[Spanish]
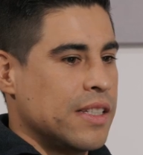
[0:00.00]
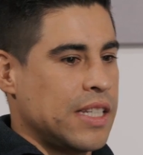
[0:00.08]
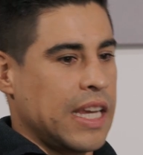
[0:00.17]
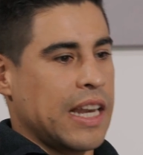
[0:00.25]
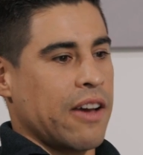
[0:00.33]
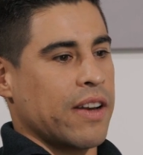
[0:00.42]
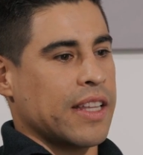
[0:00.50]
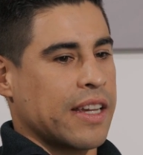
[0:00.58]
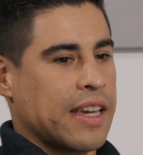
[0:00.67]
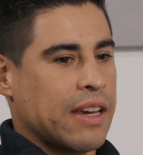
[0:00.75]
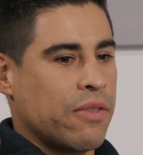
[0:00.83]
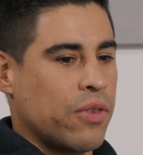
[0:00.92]
Sí, la verdad
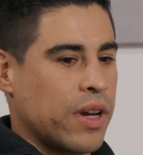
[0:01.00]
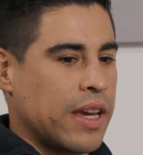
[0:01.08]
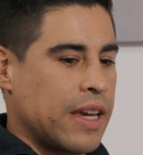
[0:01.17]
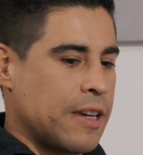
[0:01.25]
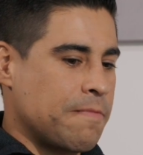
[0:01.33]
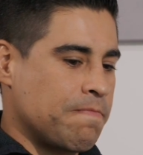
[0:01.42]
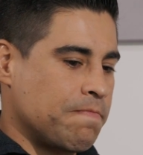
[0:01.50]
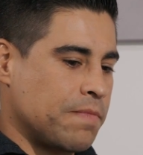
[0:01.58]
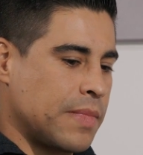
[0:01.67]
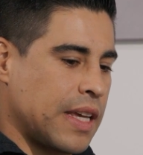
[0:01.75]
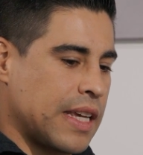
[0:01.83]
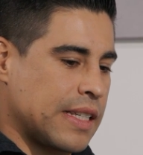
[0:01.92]
que fue,
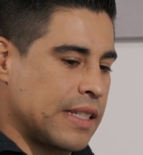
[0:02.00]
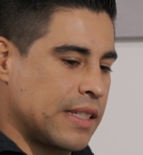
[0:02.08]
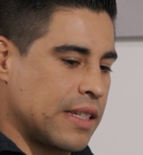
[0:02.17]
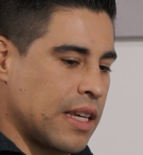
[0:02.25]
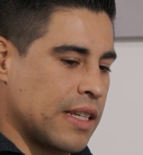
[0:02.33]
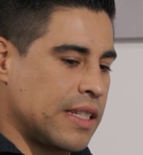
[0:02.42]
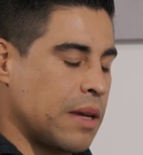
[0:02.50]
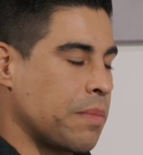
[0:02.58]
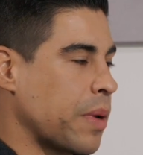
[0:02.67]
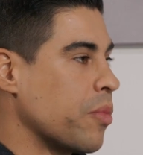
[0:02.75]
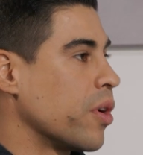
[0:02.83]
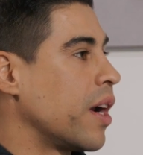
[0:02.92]
mm, es,
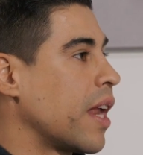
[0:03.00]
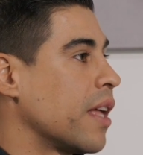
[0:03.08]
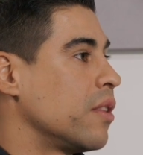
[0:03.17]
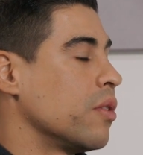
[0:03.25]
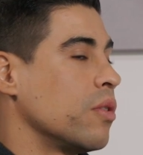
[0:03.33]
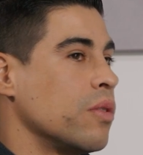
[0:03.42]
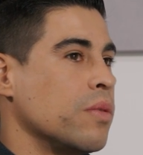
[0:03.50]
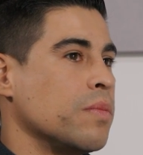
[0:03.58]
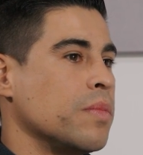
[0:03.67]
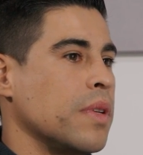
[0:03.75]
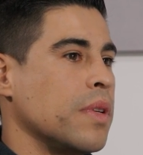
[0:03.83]
siempre muy grato